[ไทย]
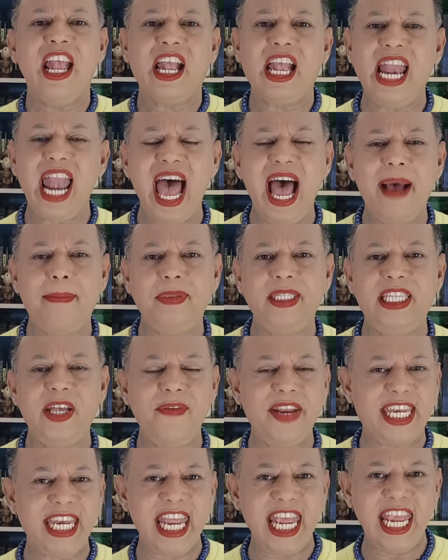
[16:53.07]
กราบส
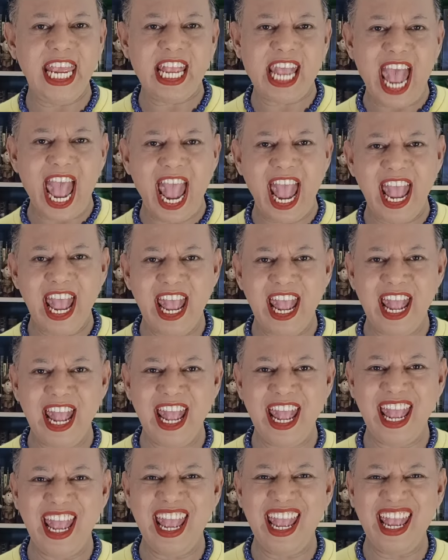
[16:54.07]
วัสดี
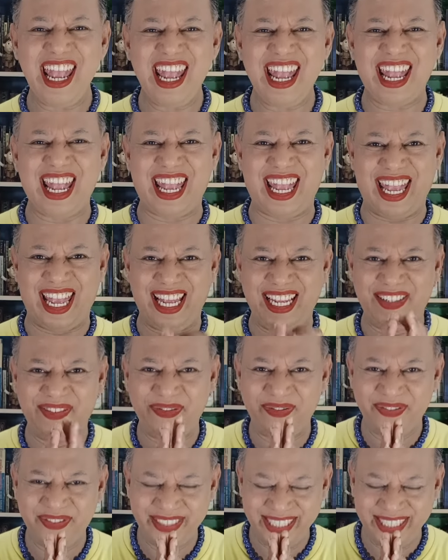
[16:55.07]
ค่ะ